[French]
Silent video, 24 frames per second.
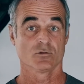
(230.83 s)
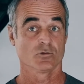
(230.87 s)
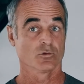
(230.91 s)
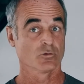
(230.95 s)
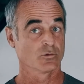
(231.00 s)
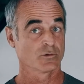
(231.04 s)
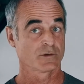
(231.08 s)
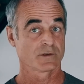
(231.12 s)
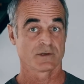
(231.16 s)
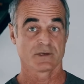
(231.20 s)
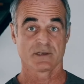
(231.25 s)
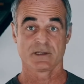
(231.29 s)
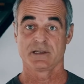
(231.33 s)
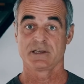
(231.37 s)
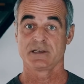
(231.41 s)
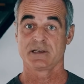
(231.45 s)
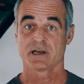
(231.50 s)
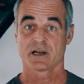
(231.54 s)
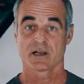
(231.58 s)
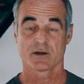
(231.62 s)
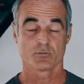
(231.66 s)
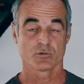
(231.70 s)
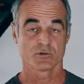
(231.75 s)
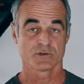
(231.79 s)
donc il
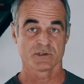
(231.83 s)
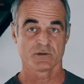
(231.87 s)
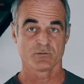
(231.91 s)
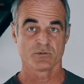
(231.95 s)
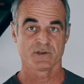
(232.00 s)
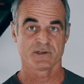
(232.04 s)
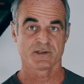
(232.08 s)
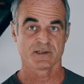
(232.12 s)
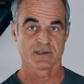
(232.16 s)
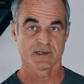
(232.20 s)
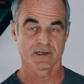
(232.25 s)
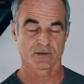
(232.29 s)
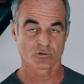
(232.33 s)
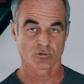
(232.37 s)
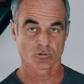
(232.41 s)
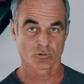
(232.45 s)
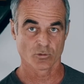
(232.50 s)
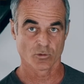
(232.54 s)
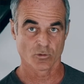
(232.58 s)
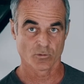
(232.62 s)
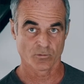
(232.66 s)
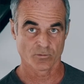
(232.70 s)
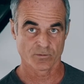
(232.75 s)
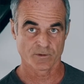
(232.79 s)
y a la possibilité
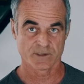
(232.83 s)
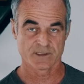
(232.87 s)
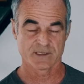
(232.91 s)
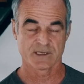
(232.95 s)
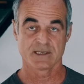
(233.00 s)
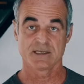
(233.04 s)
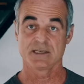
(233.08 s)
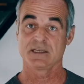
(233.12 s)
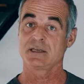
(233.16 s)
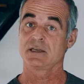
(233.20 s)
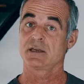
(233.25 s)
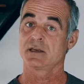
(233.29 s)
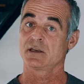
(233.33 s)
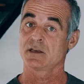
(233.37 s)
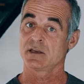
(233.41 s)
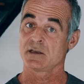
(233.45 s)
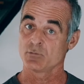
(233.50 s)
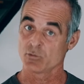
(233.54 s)
d'être VDI